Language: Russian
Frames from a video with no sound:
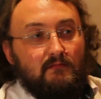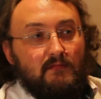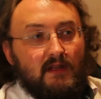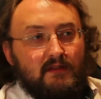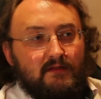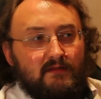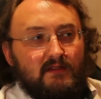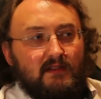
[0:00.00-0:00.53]

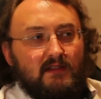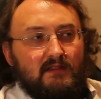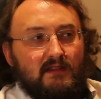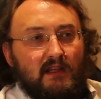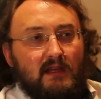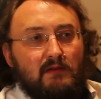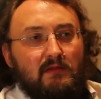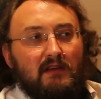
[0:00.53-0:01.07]
в связи с
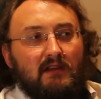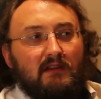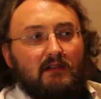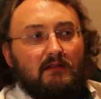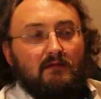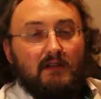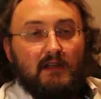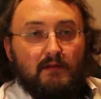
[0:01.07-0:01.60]

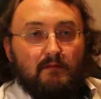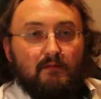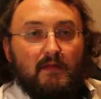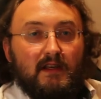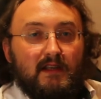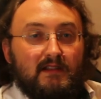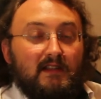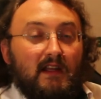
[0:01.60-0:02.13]
такими
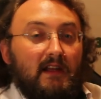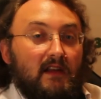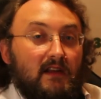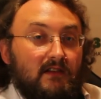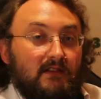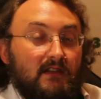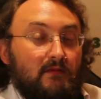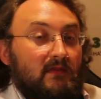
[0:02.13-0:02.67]

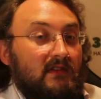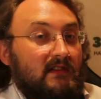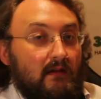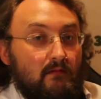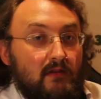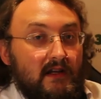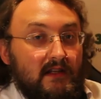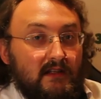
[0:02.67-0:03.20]
историческими
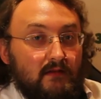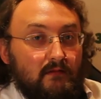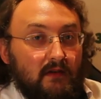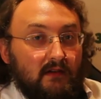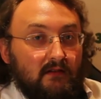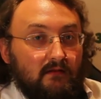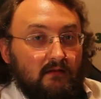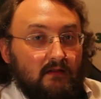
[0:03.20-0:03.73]

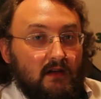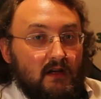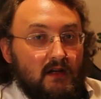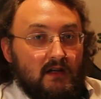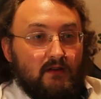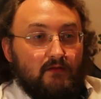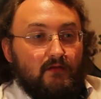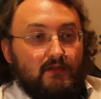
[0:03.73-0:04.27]
событиями.
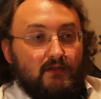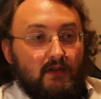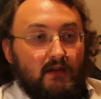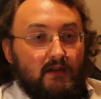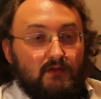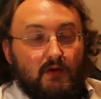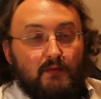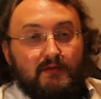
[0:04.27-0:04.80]
Вот,
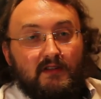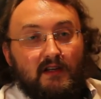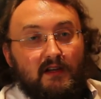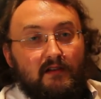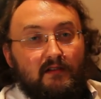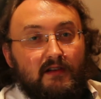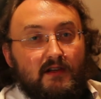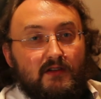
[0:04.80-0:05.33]
собственно
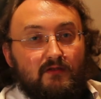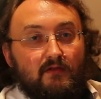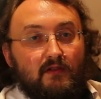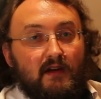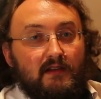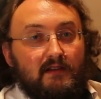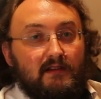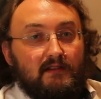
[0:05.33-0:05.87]
говоря, что я
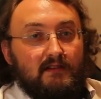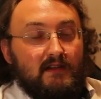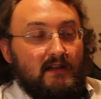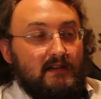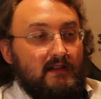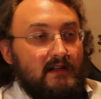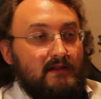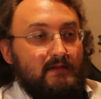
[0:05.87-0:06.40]
хотел
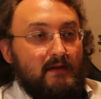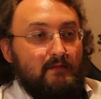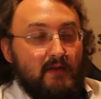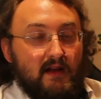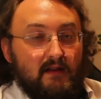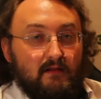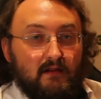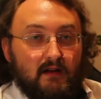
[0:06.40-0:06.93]
сказать о
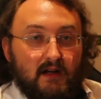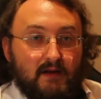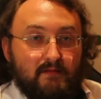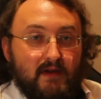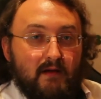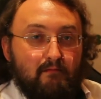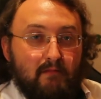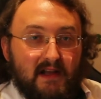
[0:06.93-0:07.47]

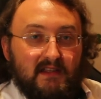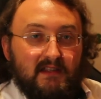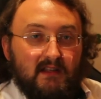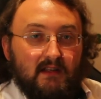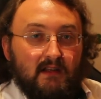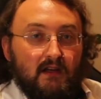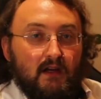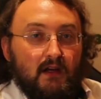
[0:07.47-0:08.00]

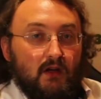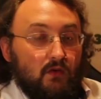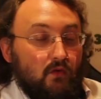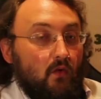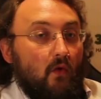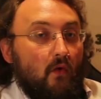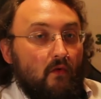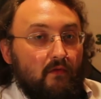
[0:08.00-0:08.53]
гомеопатии
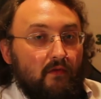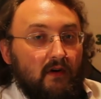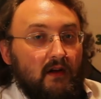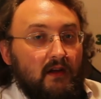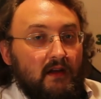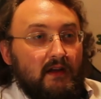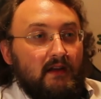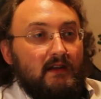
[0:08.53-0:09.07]
нового
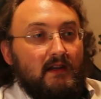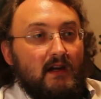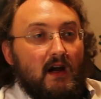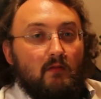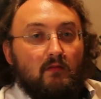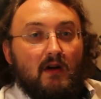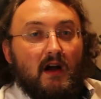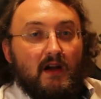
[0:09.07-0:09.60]
и
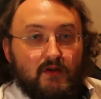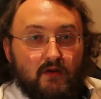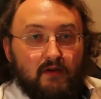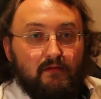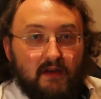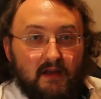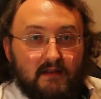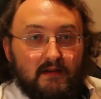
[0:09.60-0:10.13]
об
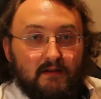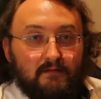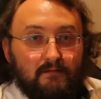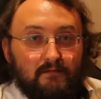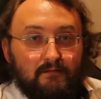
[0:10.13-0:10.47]
аюрведе.